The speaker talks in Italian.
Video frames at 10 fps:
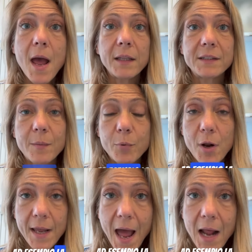ad esempio
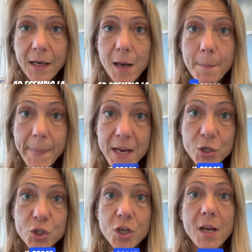la carne, il
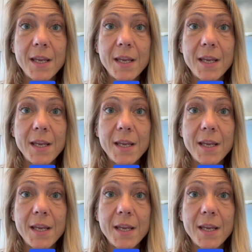pesce,